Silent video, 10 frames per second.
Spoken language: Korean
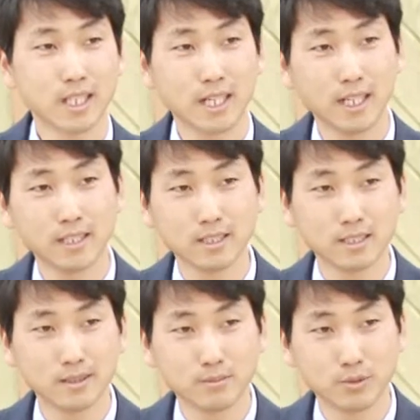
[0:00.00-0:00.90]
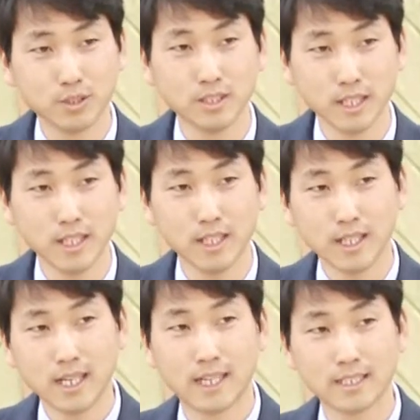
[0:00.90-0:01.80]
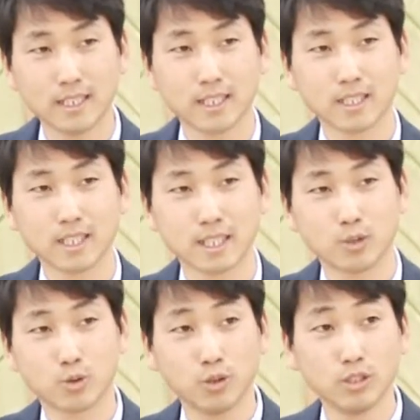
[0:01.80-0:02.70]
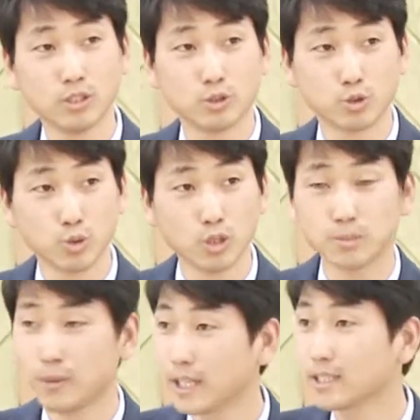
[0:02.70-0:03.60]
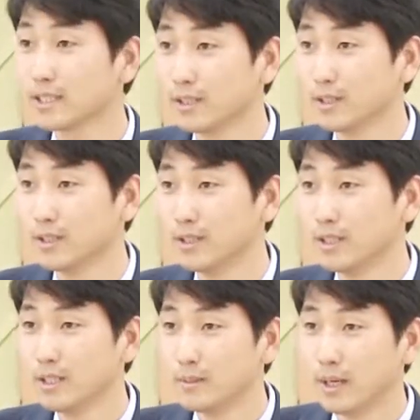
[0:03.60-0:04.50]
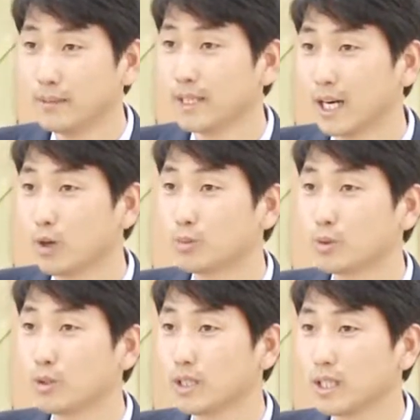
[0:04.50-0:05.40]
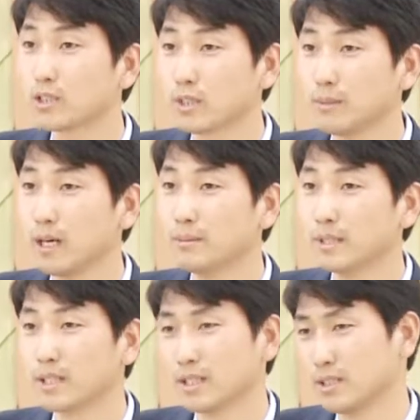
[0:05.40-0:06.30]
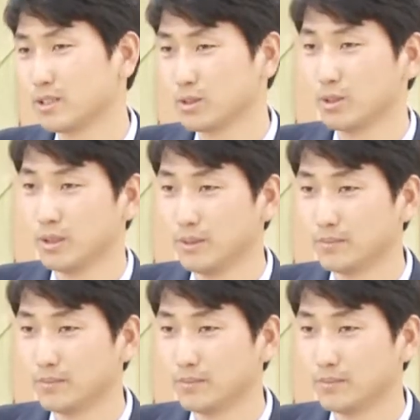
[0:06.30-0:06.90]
사랑하는 부인의 아들에게 자기 권위를 주고 싶어 하잖아요. 아마 야곱도 인간적인 마음이니까 그랬을 거예요.